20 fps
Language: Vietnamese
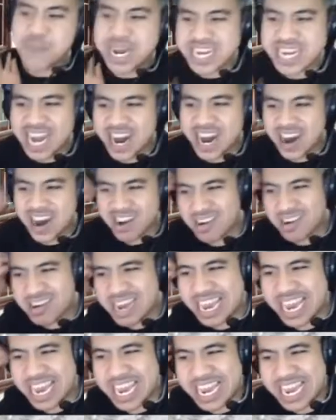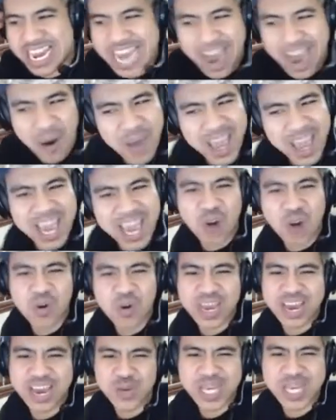ngờ cực kỳ đéo hiểu
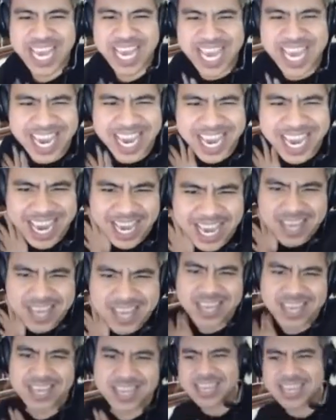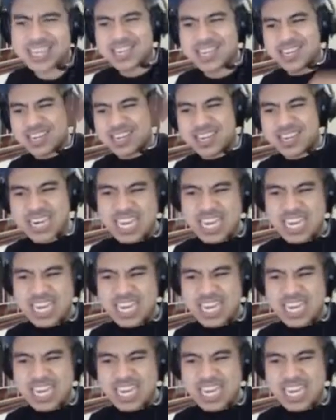kiểu gì địt